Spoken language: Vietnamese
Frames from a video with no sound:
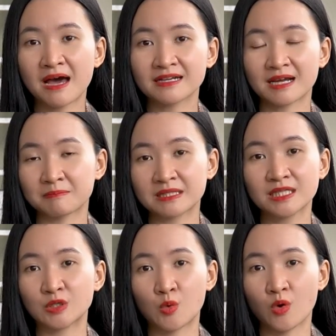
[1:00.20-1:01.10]
bạn gặp cái
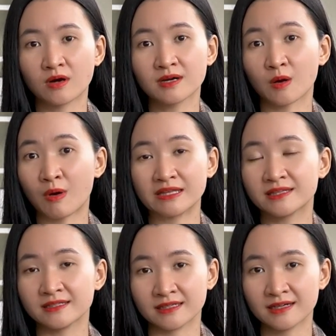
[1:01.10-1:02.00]
tình huống là ngoại
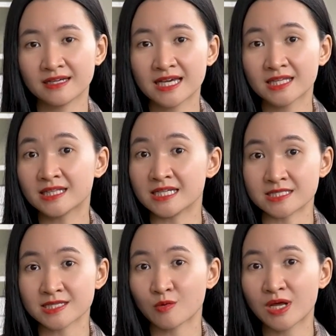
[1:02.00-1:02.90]
tình á,
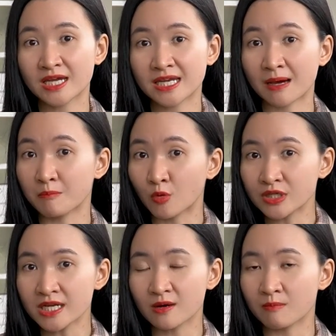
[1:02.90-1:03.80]
thì sau đây là
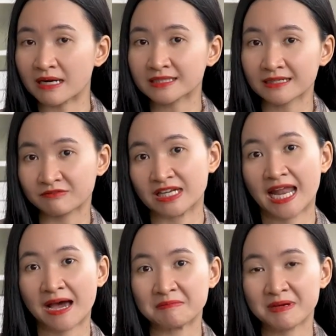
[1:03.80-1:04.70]
bốn điều bạn cần phải
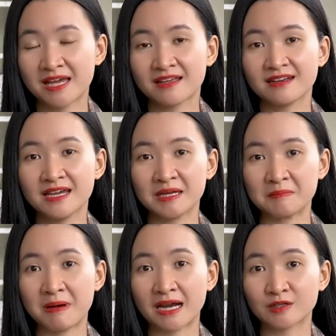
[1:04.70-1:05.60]
làm
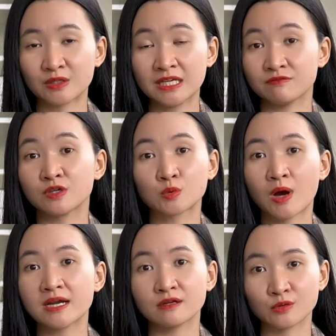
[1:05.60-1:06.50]
để bạn có thể vượt
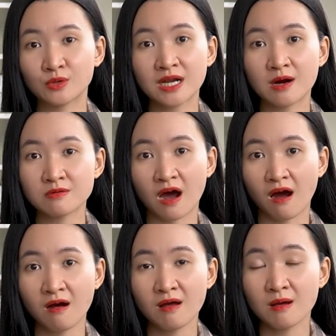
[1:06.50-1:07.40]
qua được nỗi đau
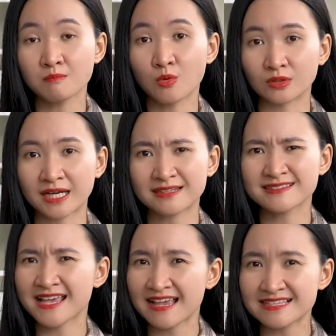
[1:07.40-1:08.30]
đó một cách
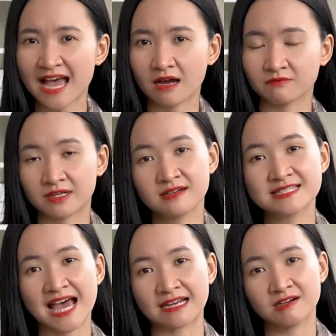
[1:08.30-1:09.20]
dễ dàng và
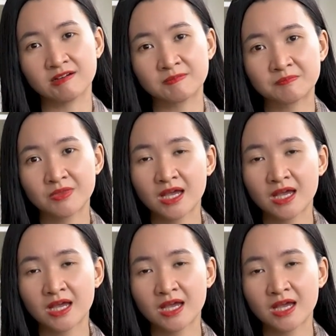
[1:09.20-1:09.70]
đơn giản hơn